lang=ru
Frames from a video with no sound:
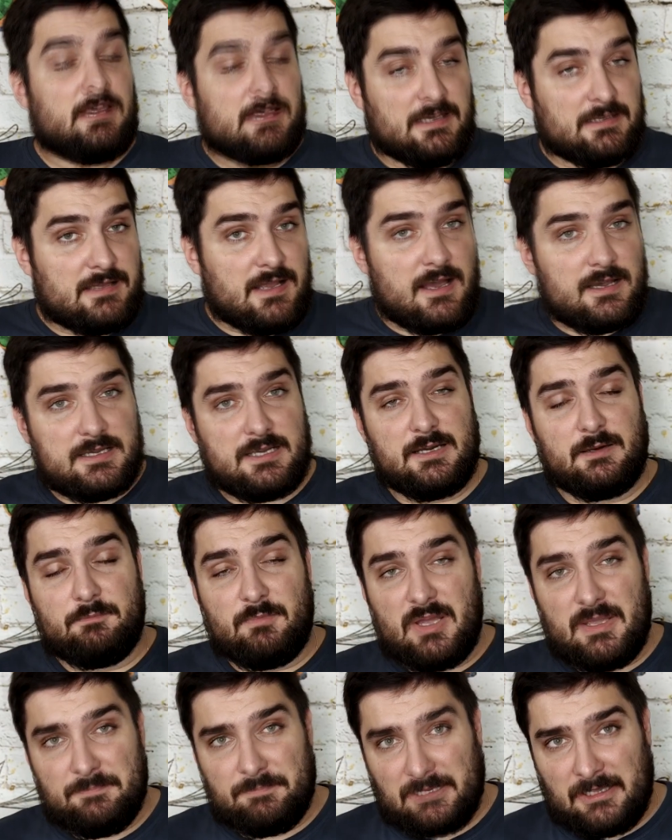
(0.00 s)
Итак,
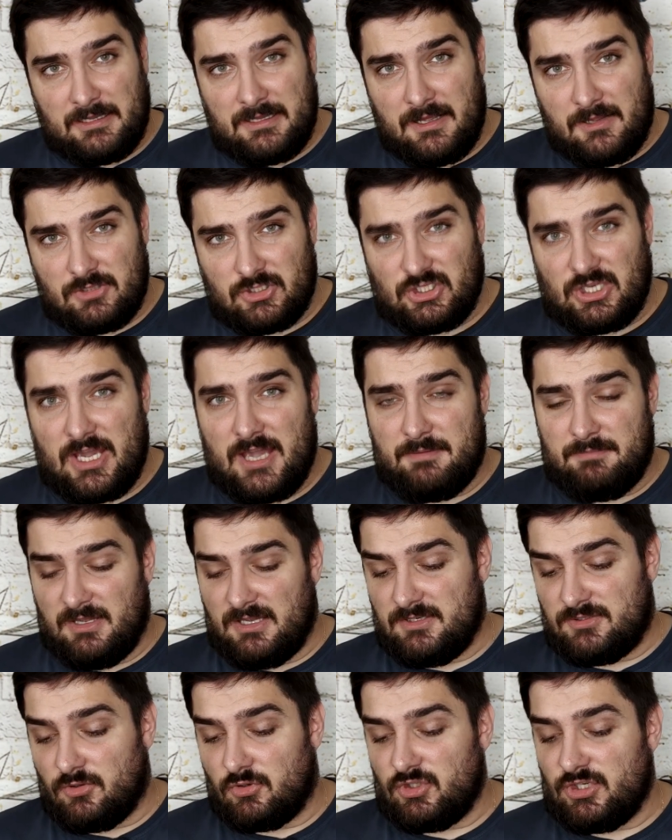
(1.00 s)
мы продолжаем
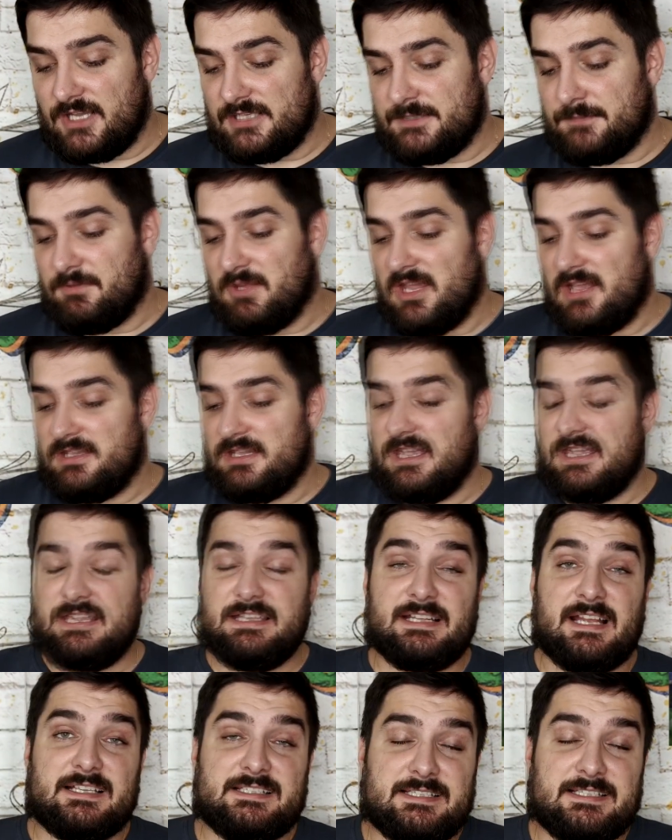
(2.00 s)
изучать мнение
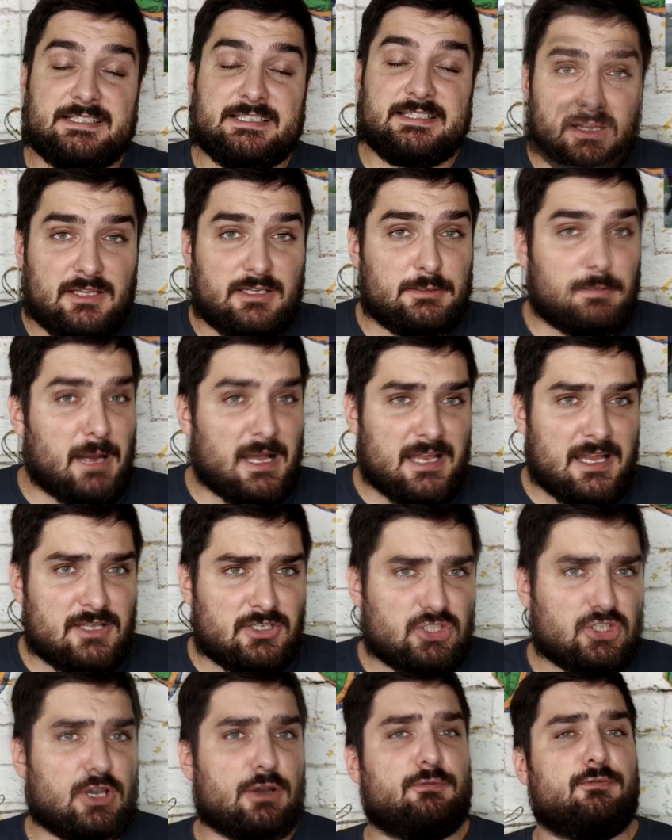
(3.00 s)
иностранных
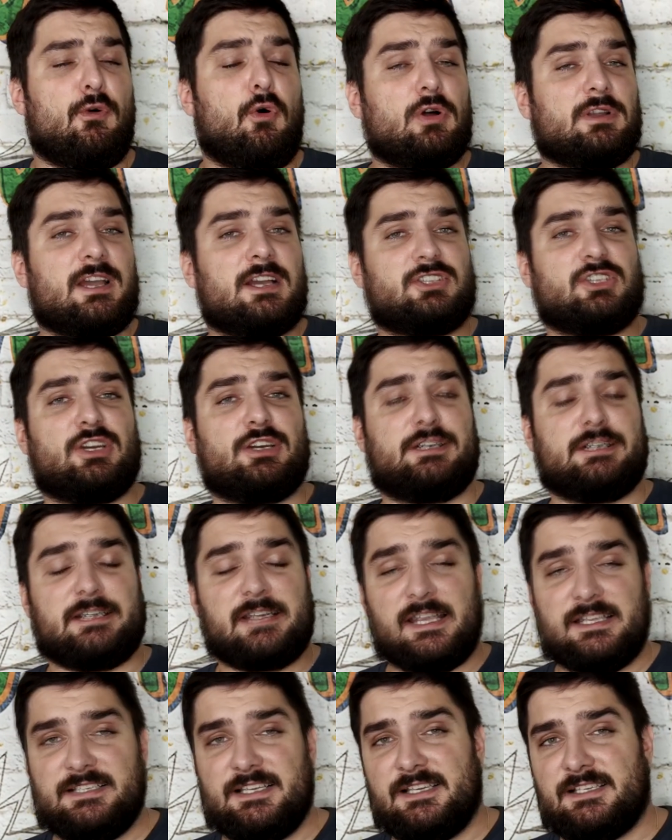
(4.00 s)
болельщиков о наших
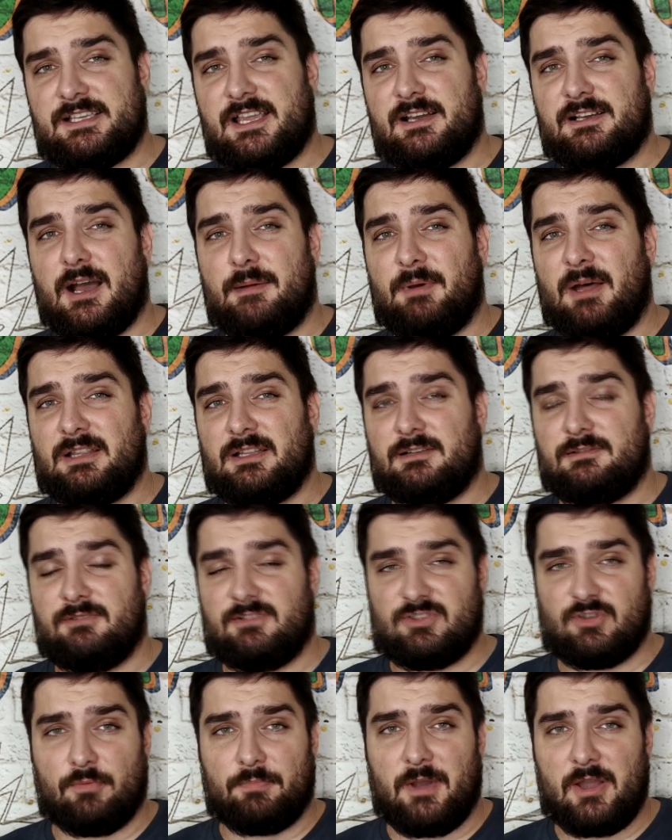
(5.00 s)
российских командах,
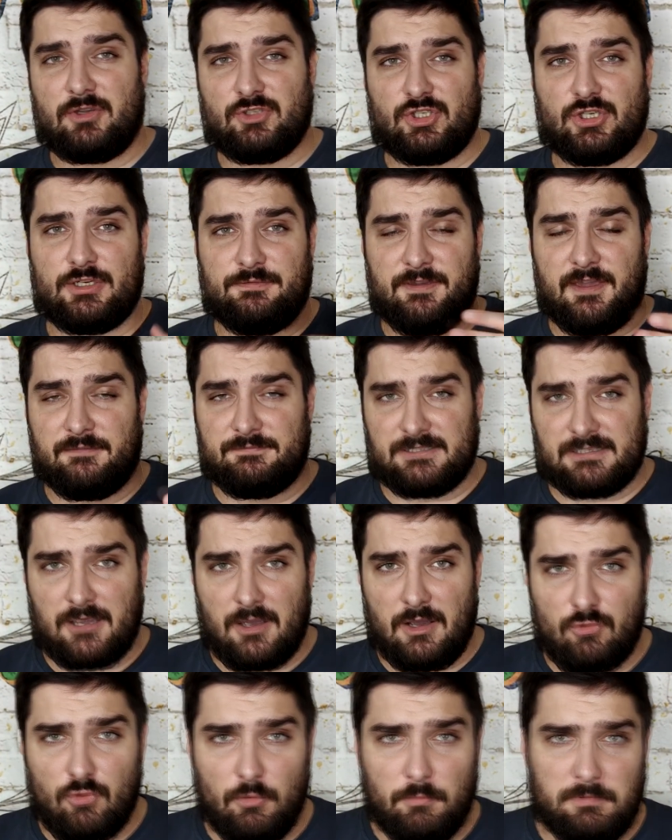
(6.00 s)
выступающих в
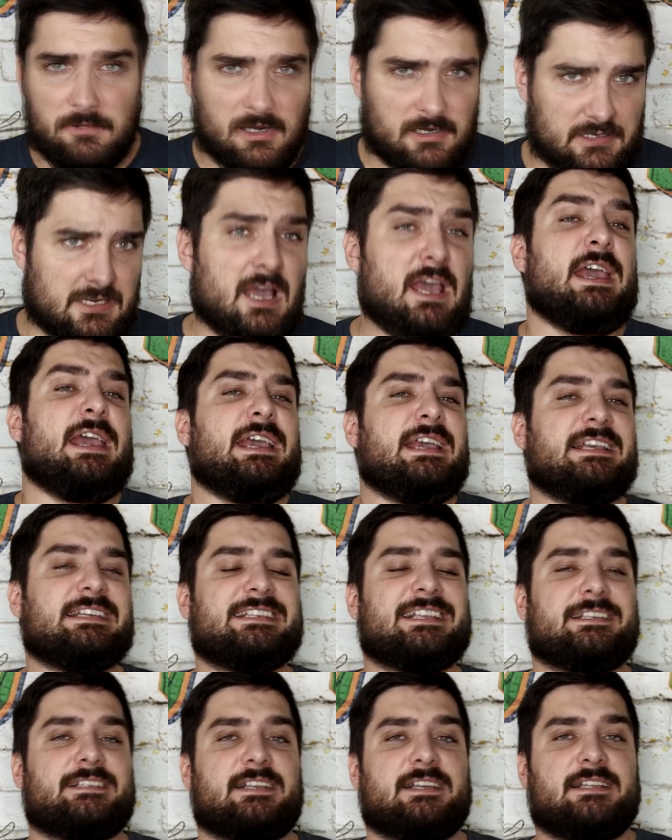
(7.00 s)
Еврокубках, и
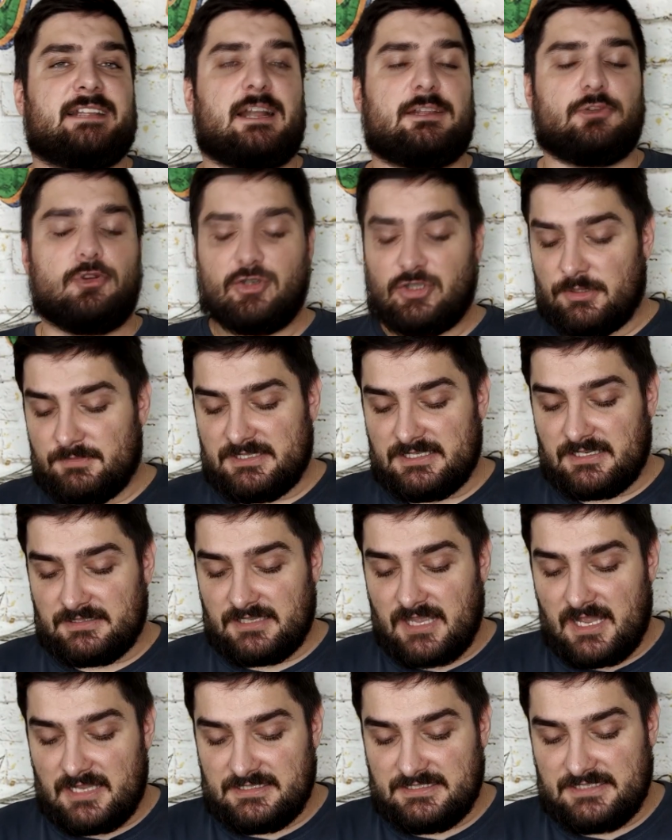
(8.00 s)
сосредоточимся
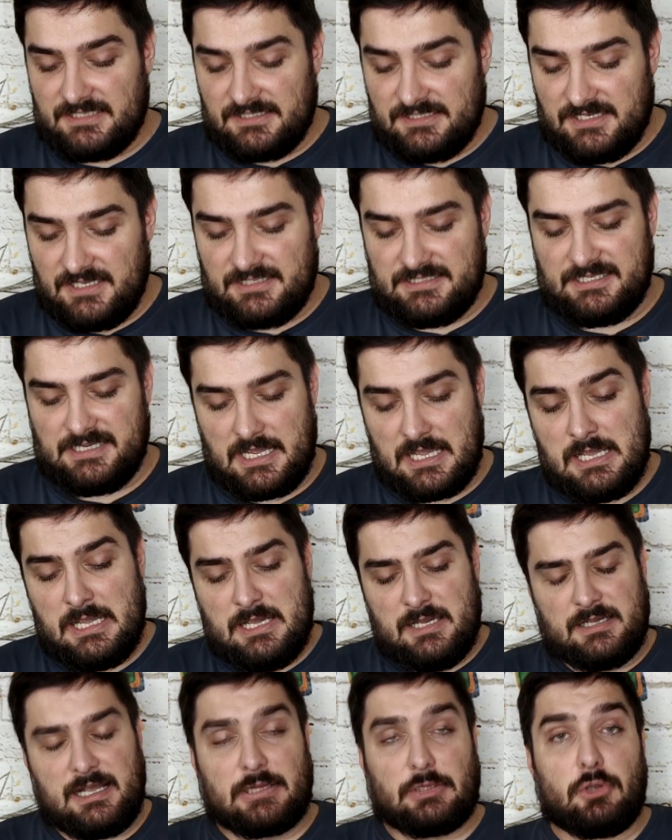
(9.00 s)
на «Зените»,
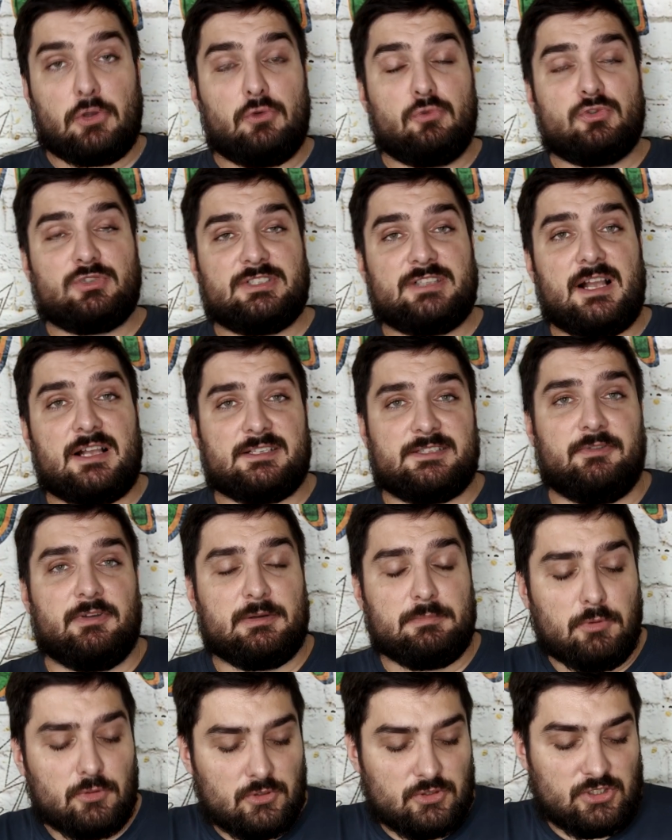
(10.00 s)
который узнал
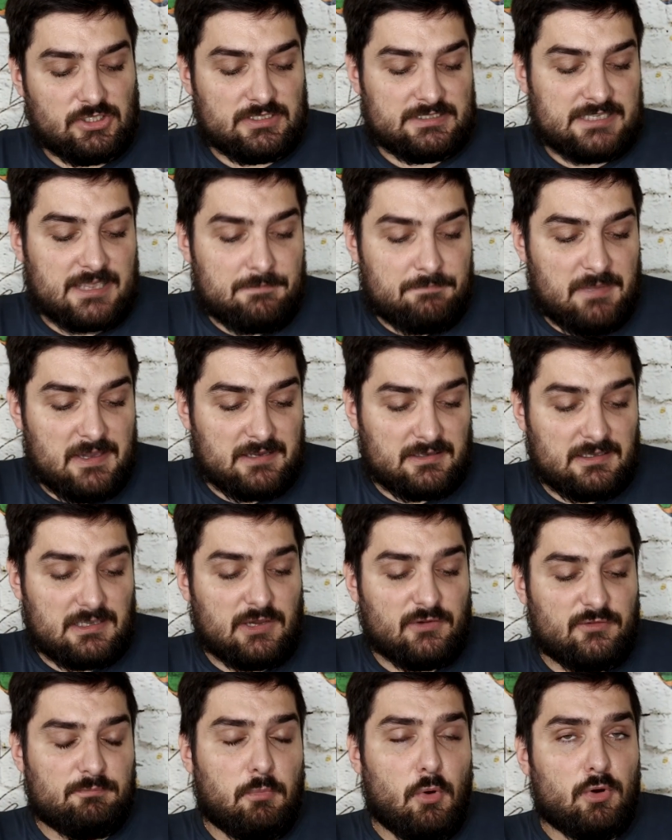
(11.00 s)
своих будущих
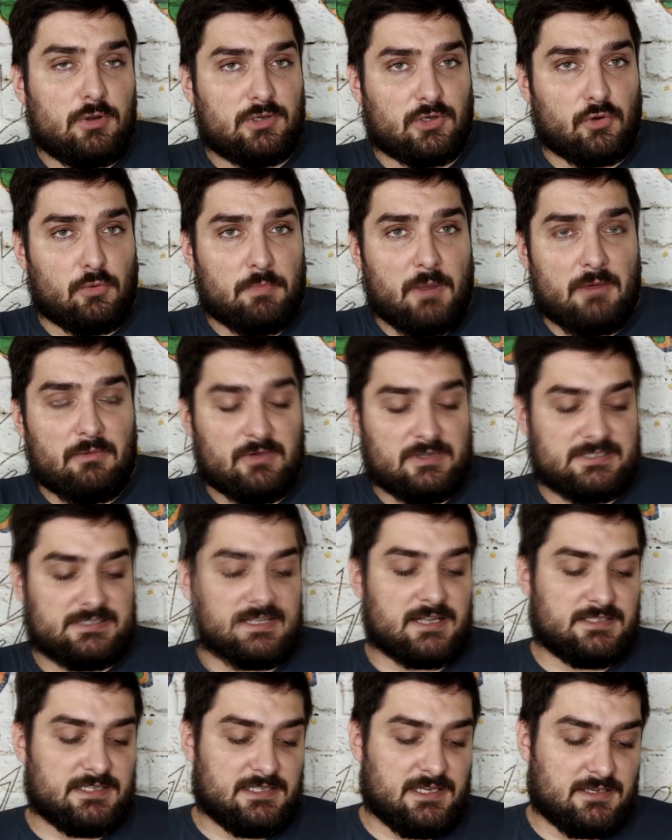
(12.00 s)
соперников по групповой
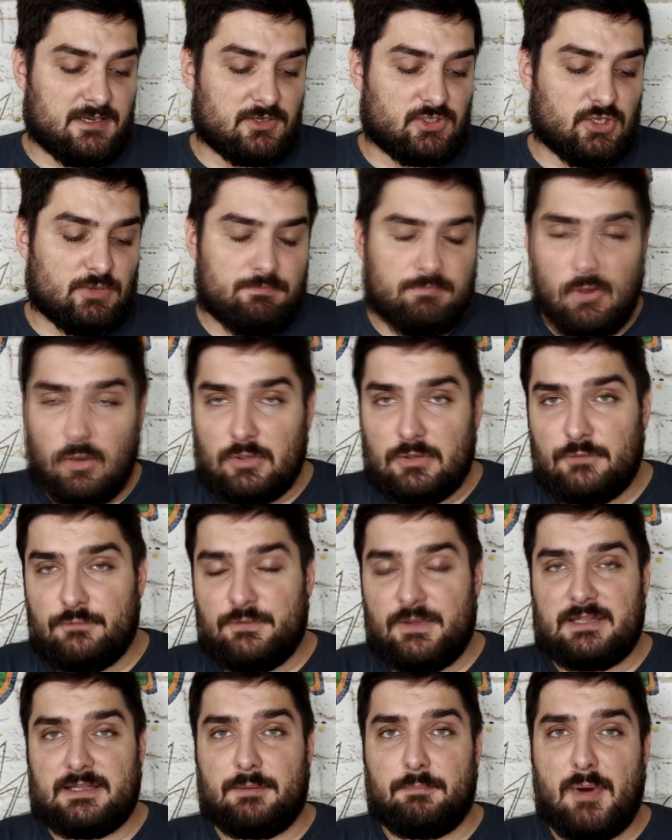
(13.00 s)
стадии Лиги Чемпионов –
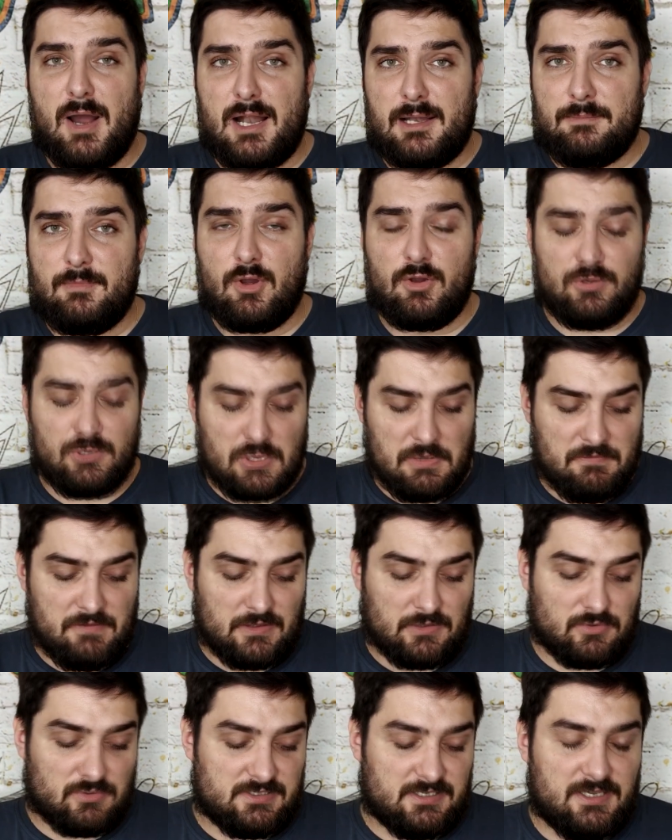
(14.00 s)
это Мальме,
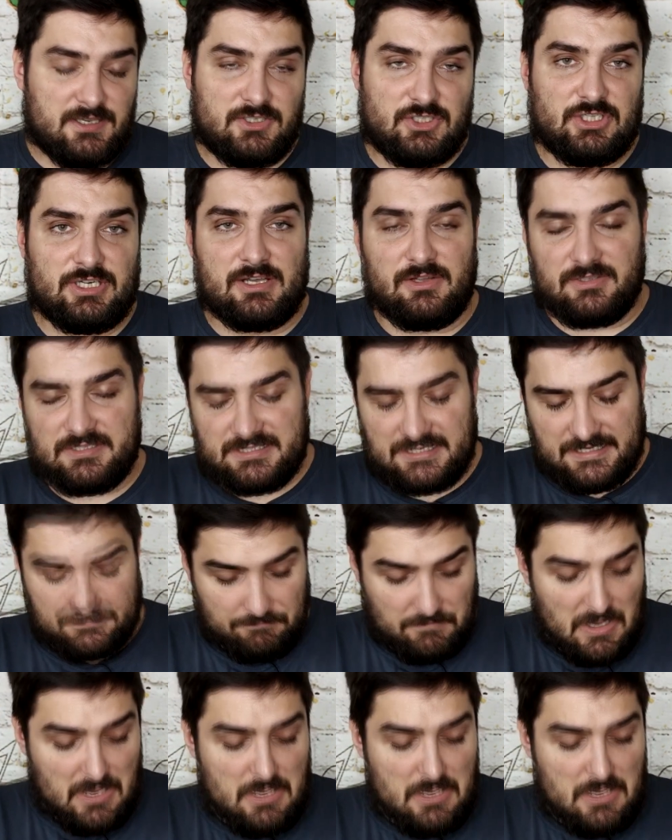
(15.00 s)
Ювентус и Челси.